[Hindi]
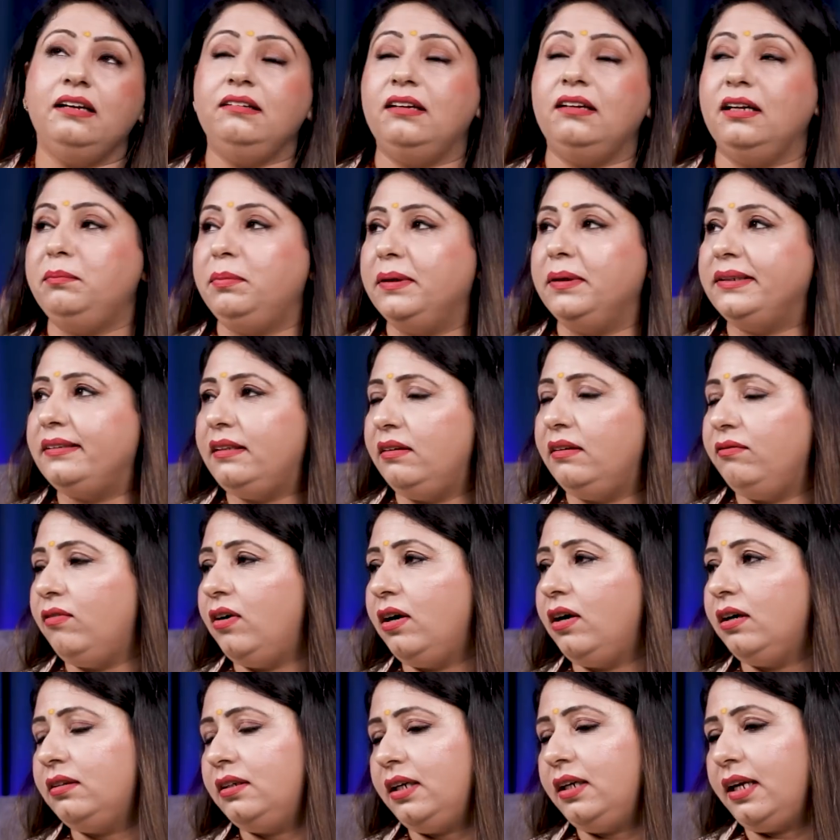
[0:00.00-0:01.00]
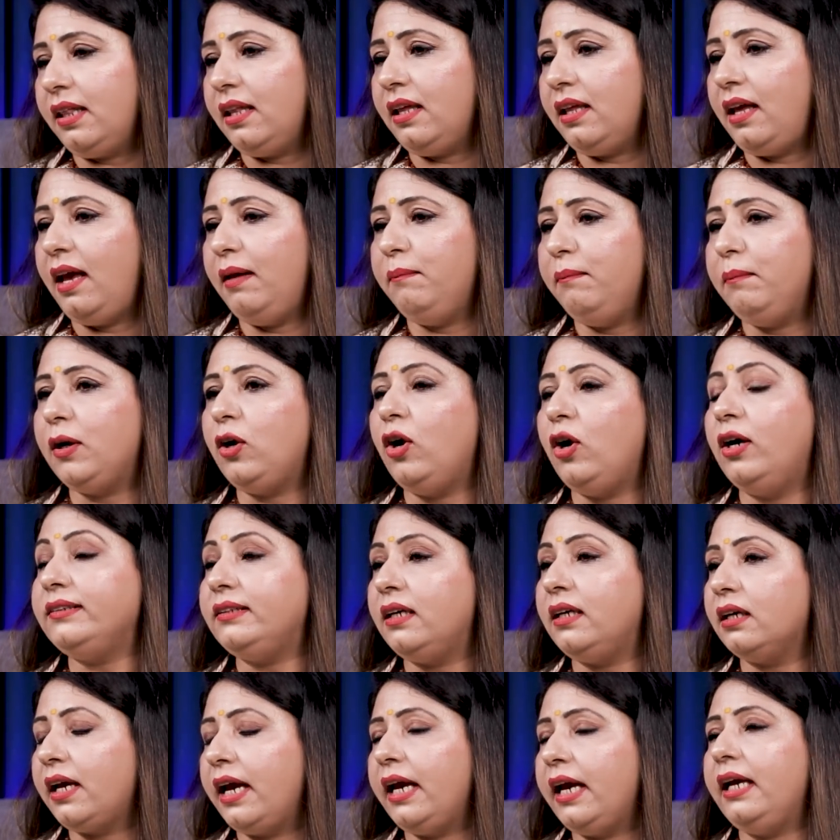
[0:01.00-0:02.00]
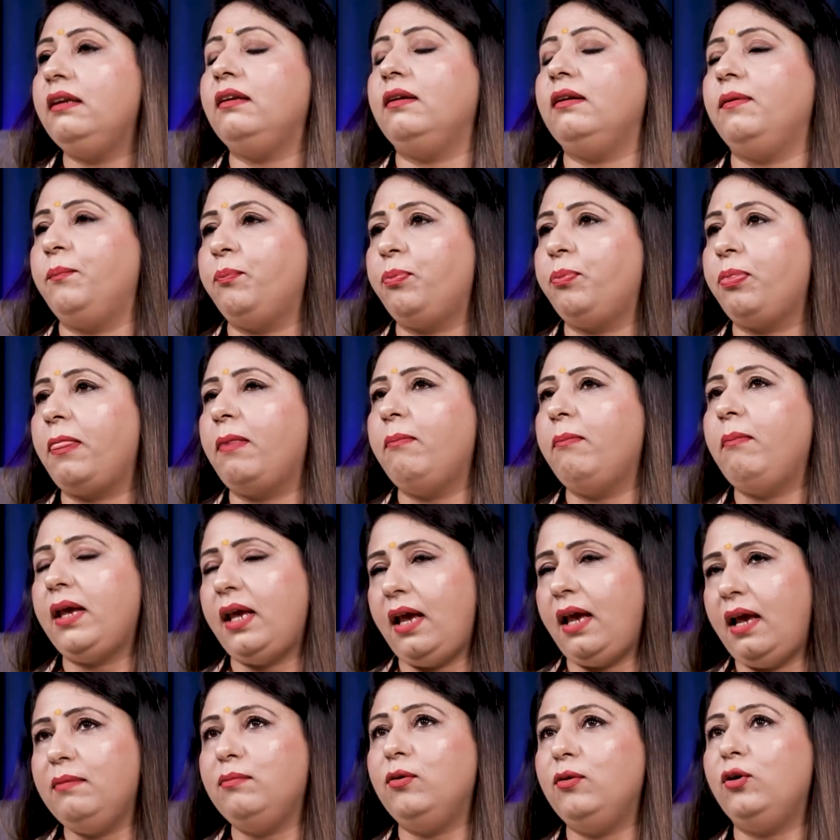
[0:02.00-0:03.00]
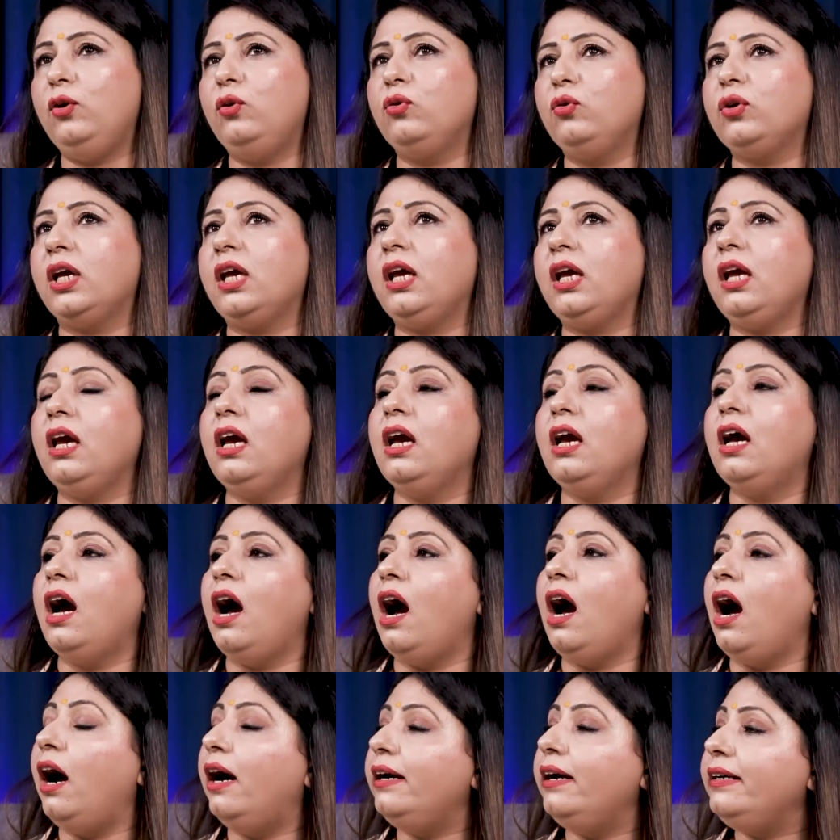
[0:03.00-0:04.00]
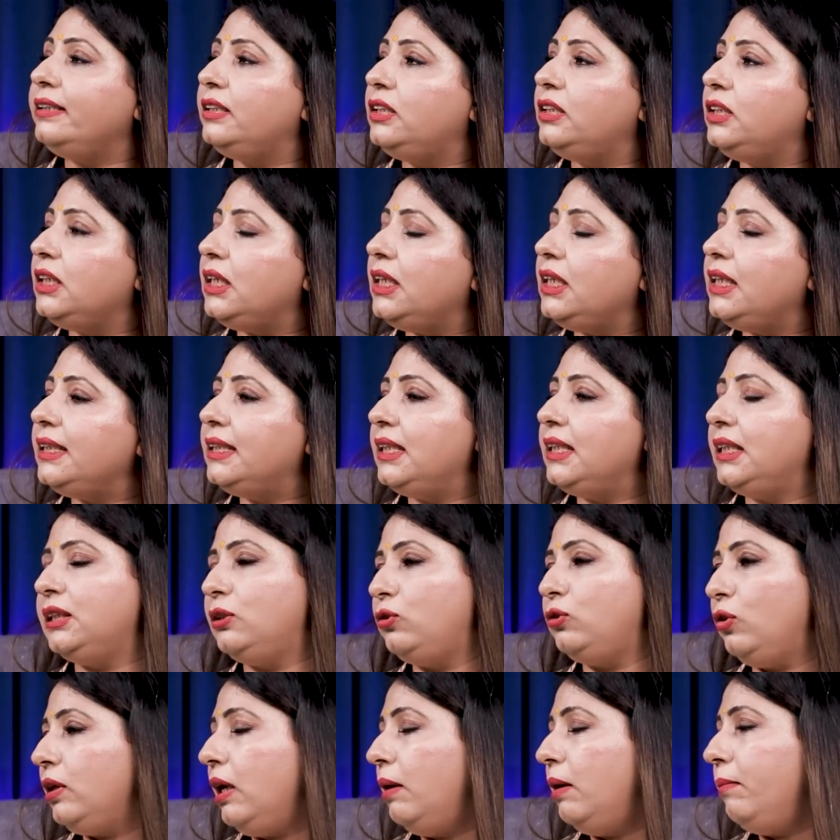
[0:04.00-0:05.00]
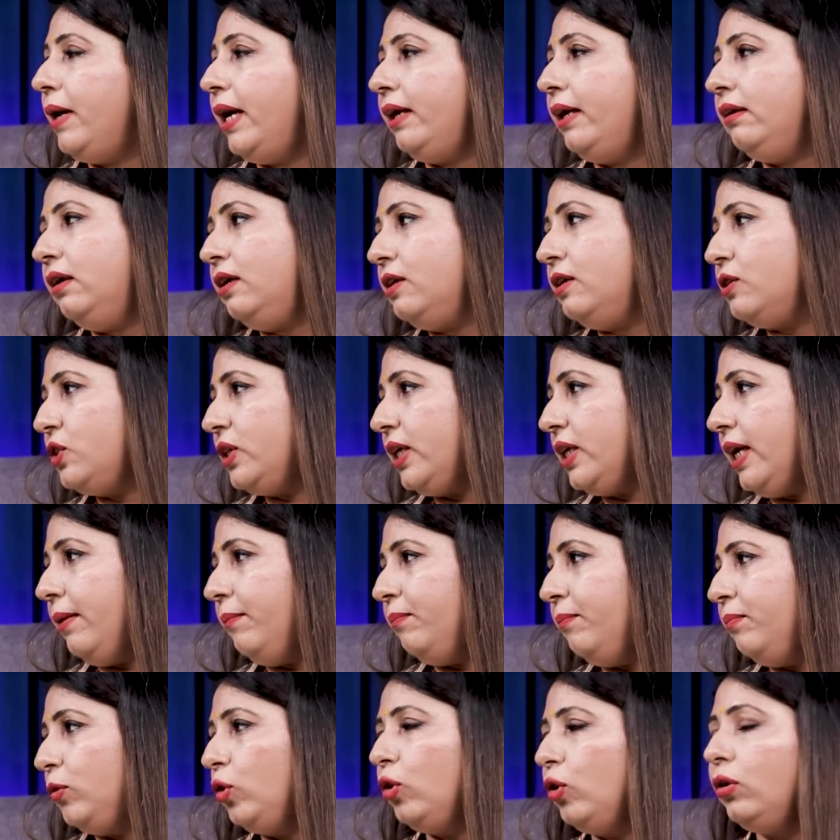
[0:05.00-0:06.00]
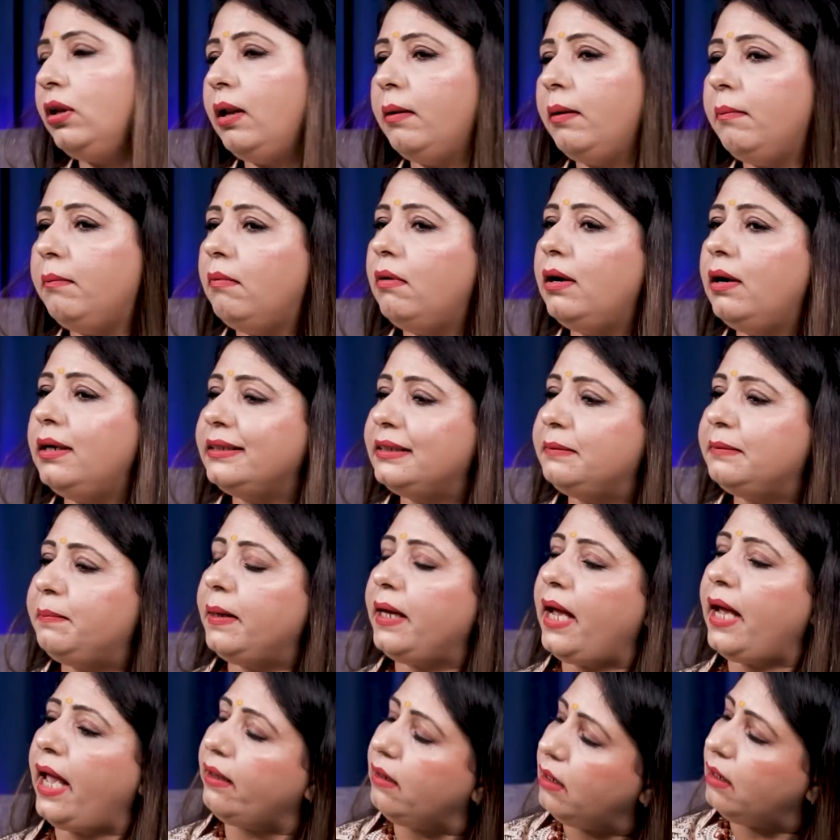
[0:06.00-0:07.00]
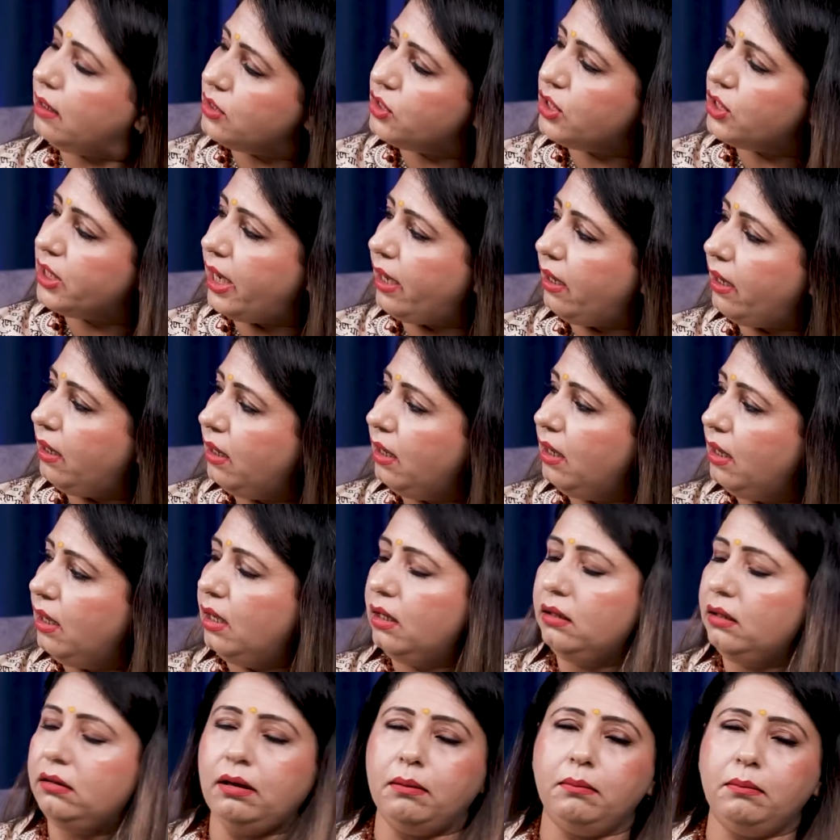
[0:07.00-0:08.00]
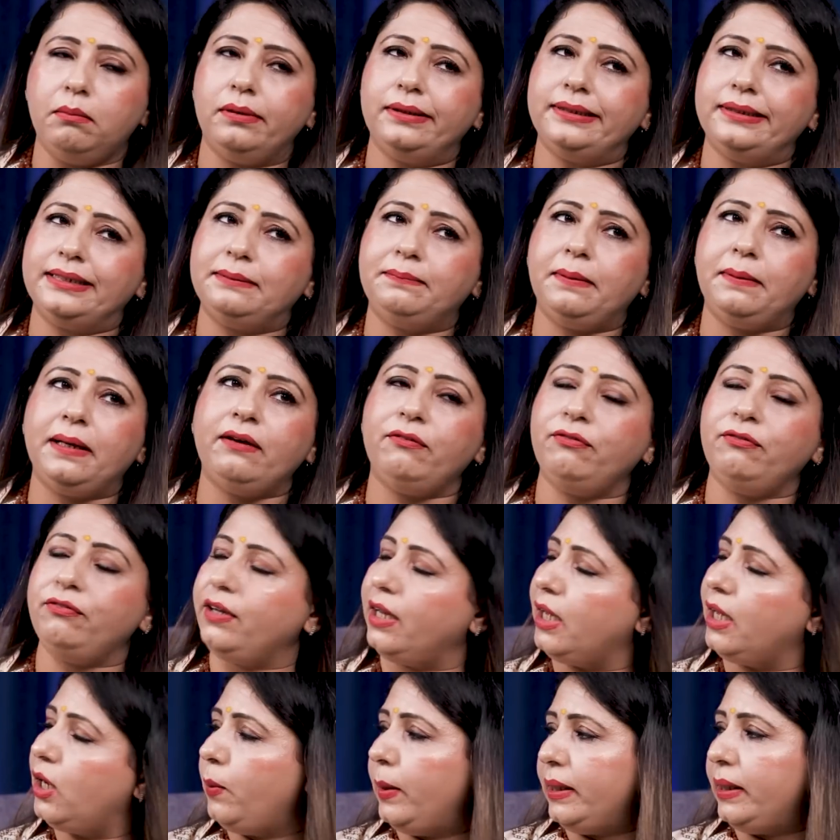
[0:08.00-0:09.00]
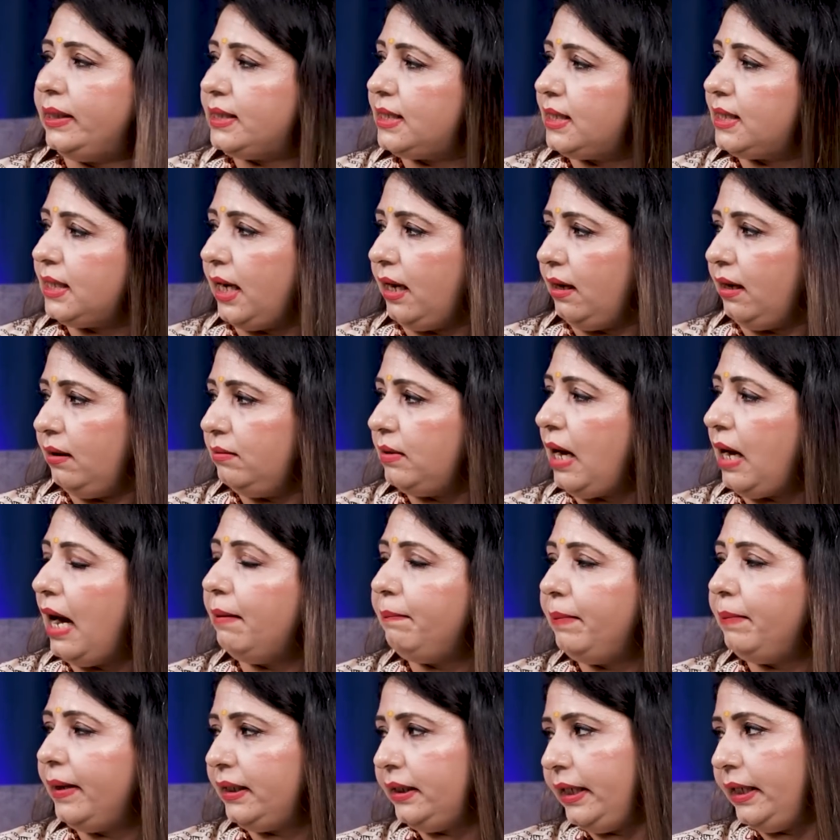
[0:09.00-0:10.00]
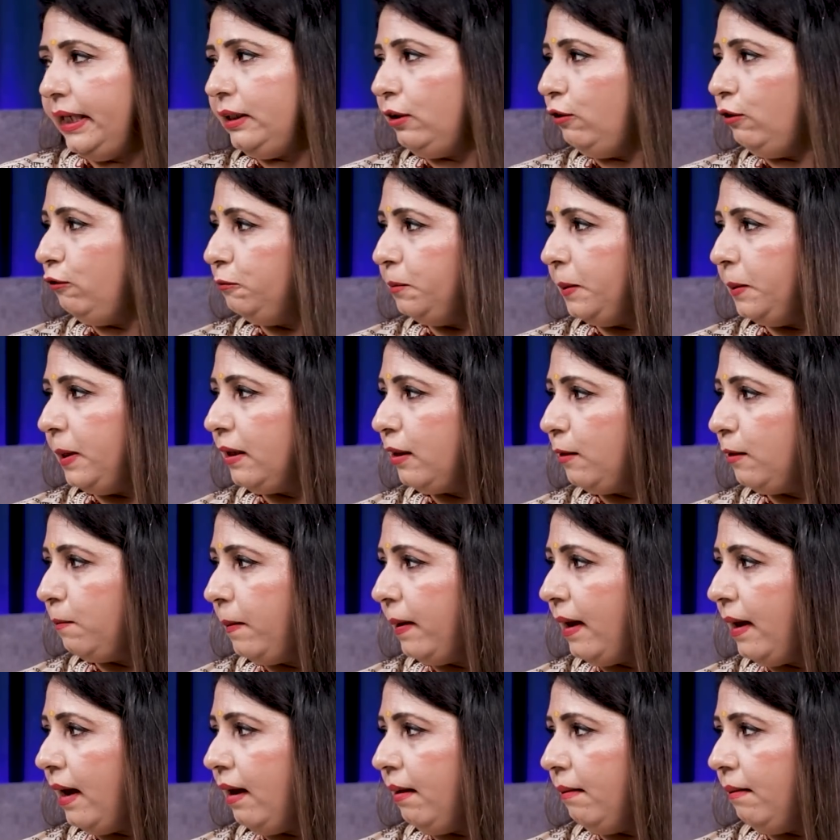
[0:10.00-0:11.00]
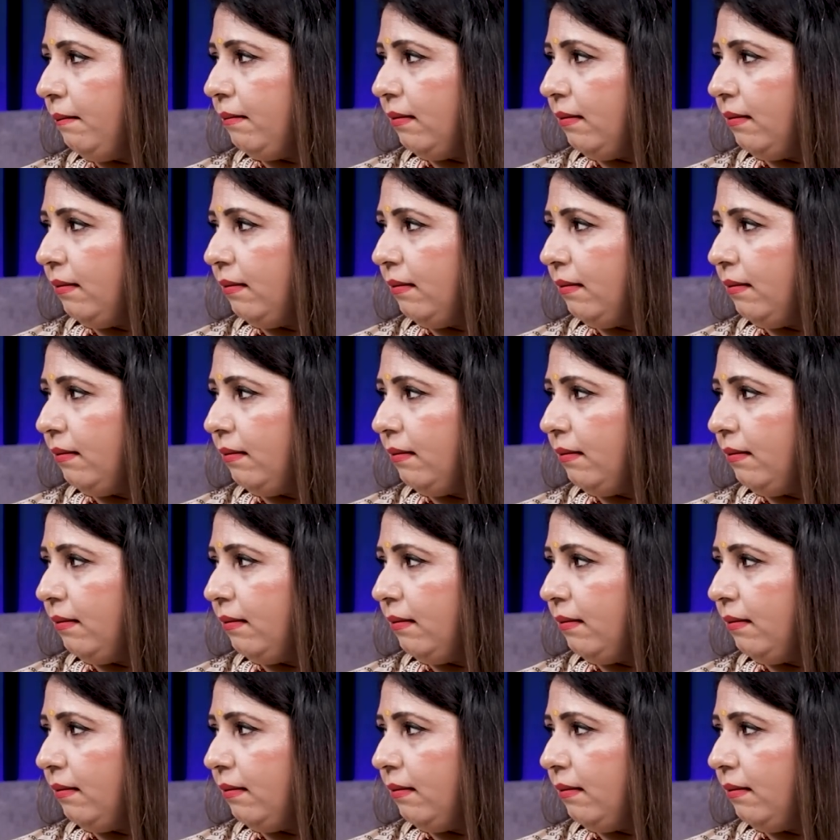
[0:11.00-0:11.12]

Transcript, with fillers: हंड्रेड परसेंट वर्क करती हैं बिकॉज अगेन मैं यही बोलूँगी हर चीज़ इस दुनिया में एनर्जी है तो नंबर्स भी एनर्जी है नंबर्स भी फ्रीक्वेंसी है आप एक डेट ऑफ बर्थ पे